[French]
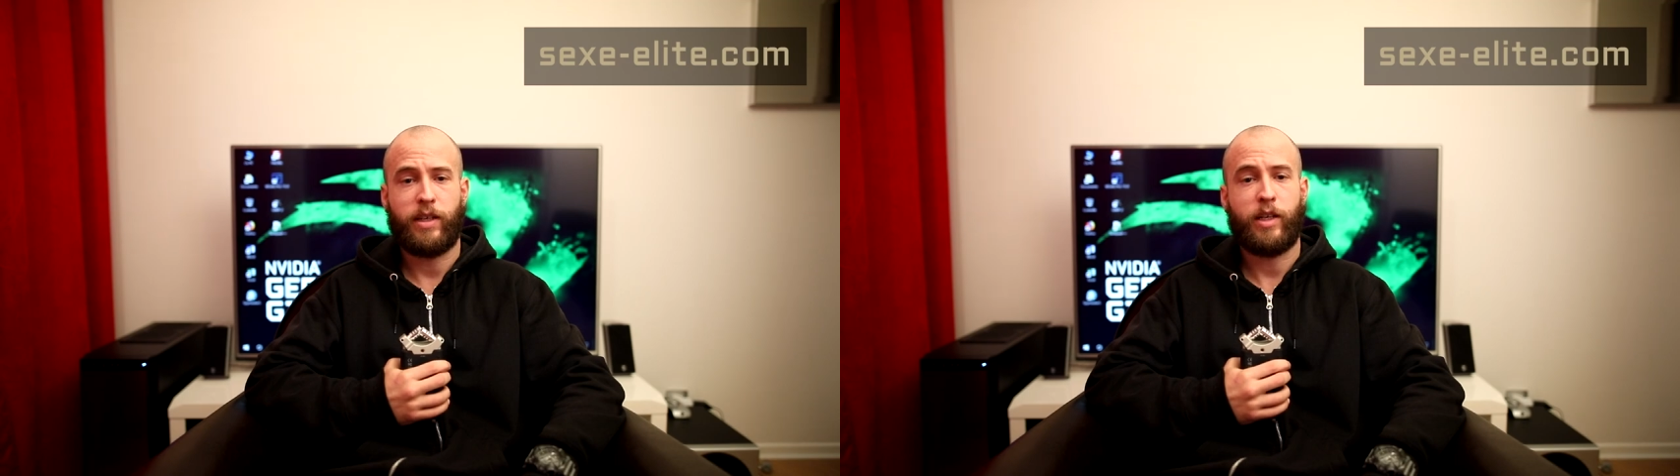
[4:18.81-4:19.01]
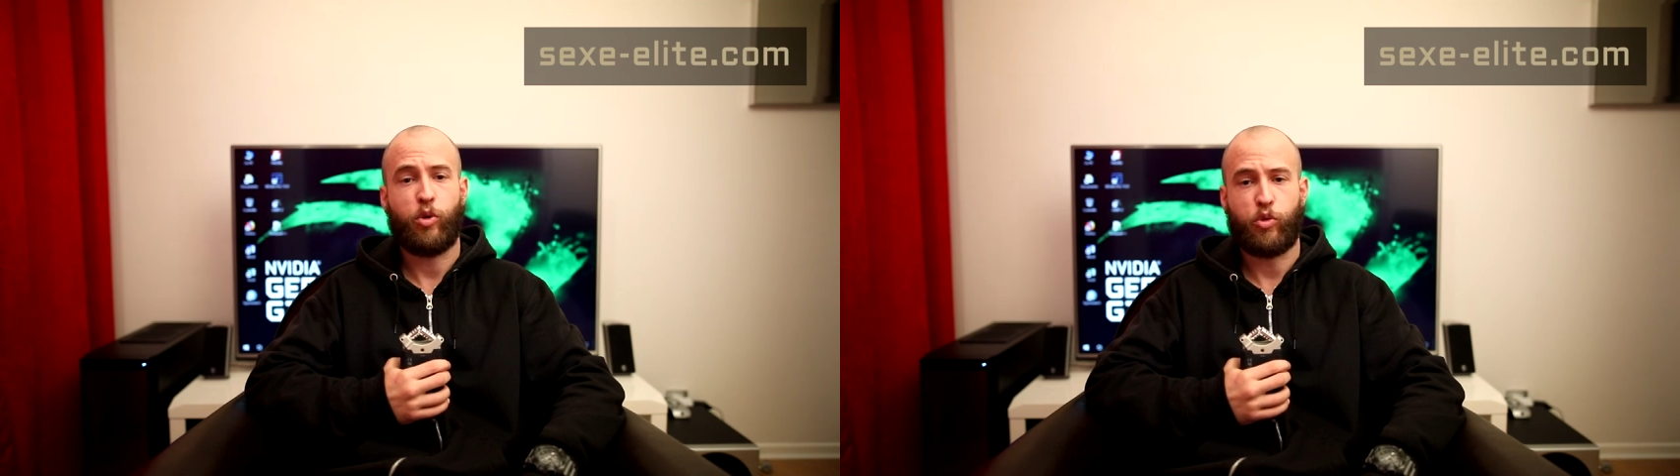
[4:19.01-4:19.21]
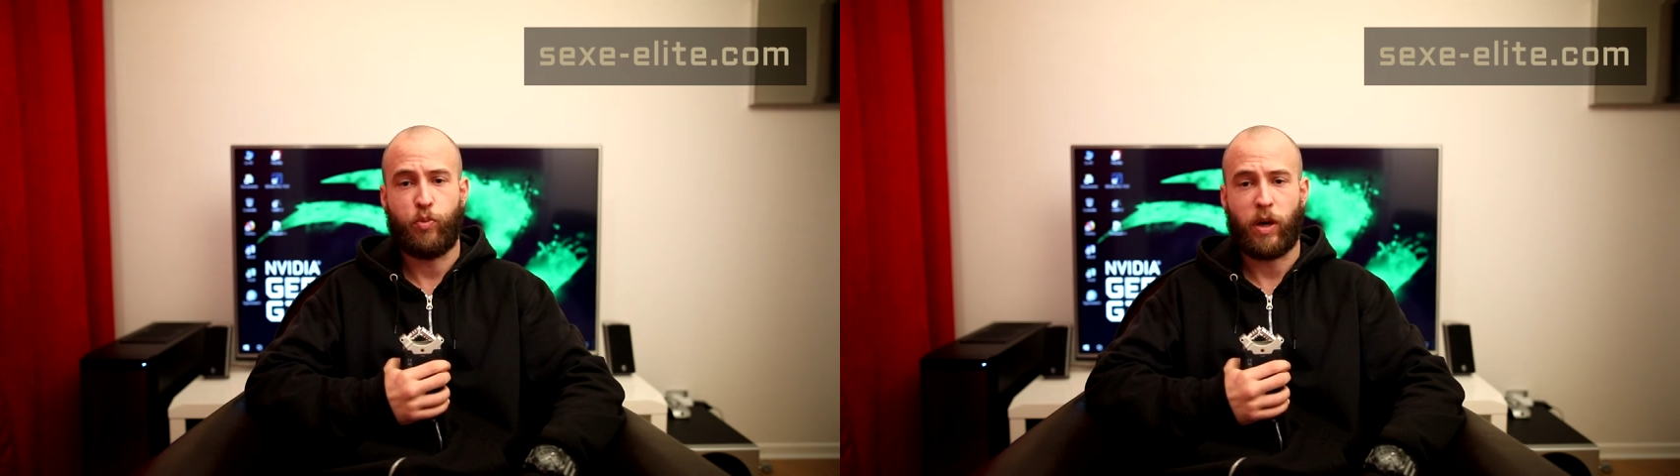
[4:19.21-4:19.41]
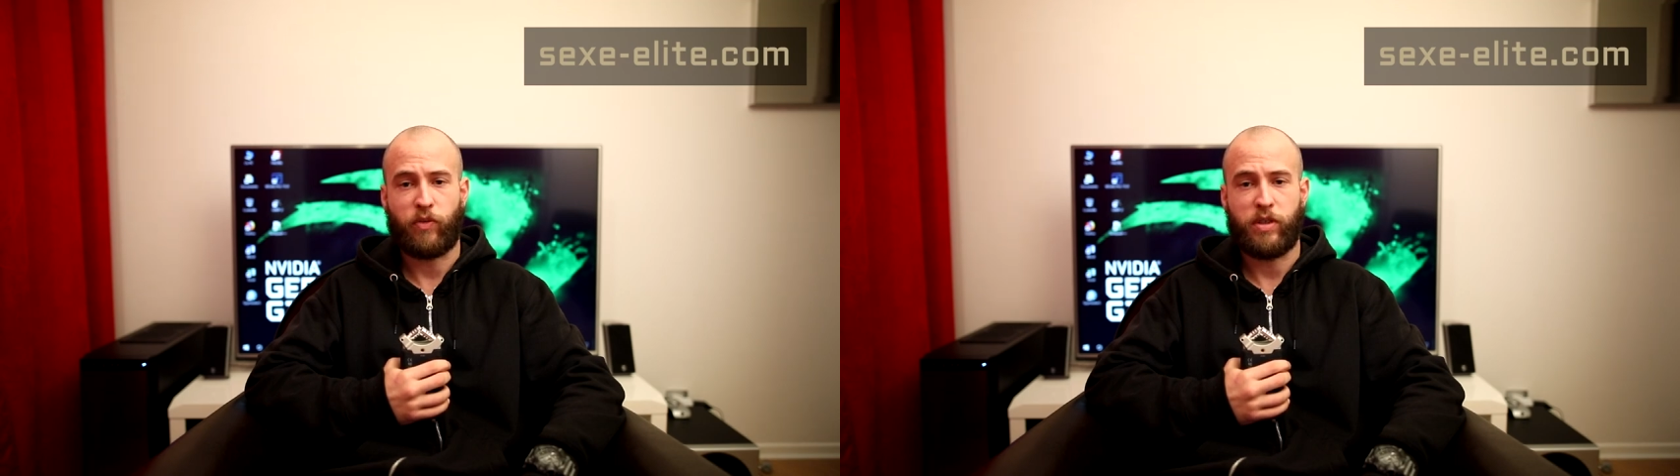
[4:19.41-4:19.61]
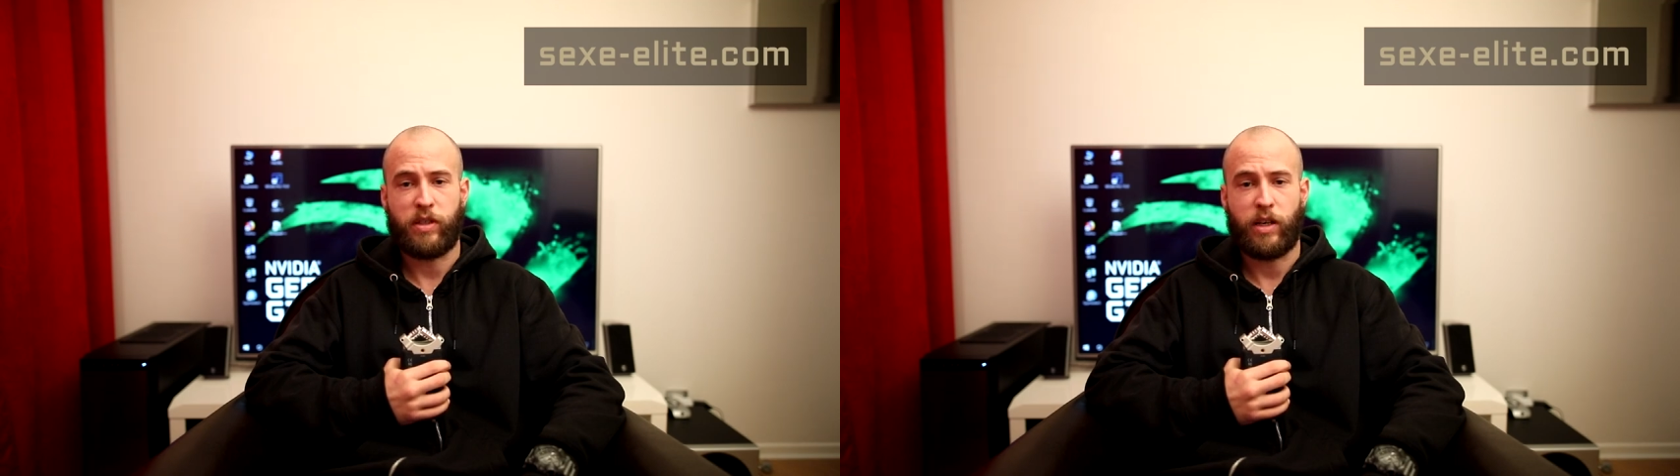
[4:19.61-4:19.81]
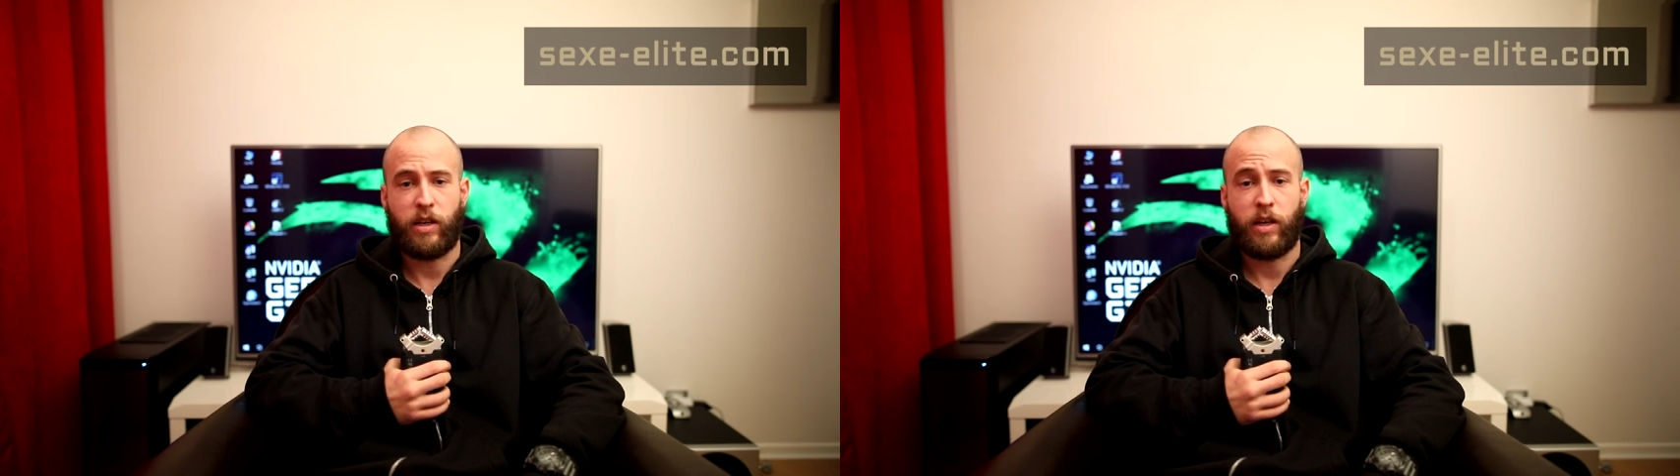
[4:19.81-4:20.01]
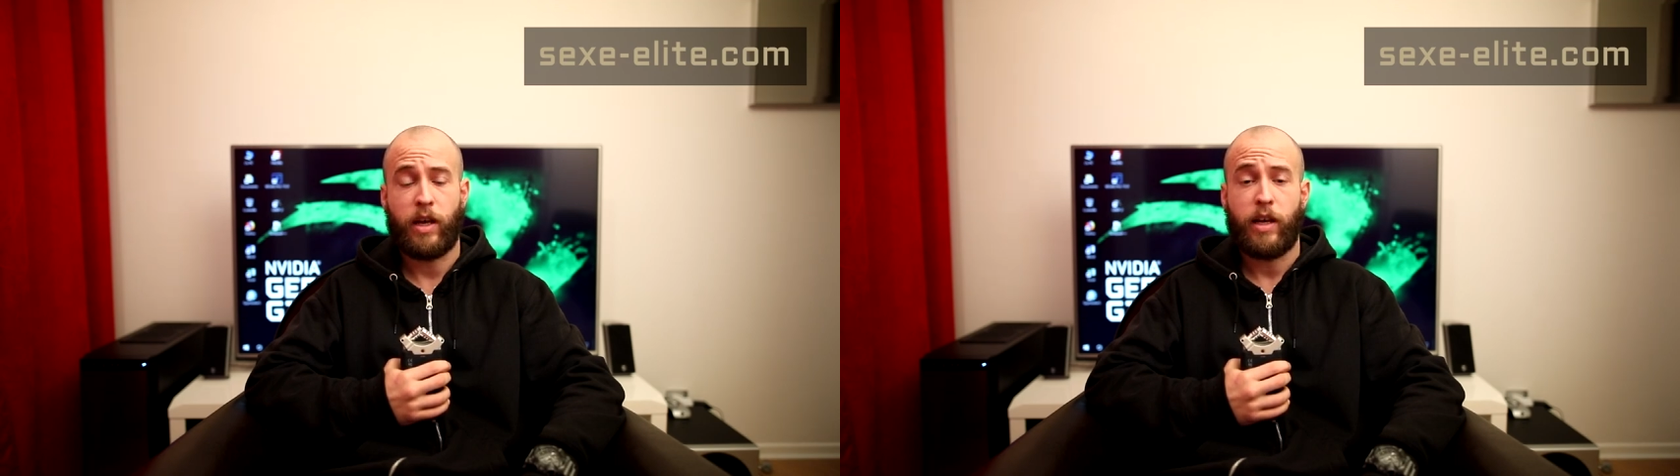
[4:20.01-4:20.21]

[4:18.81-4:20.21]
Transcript: et le superficiel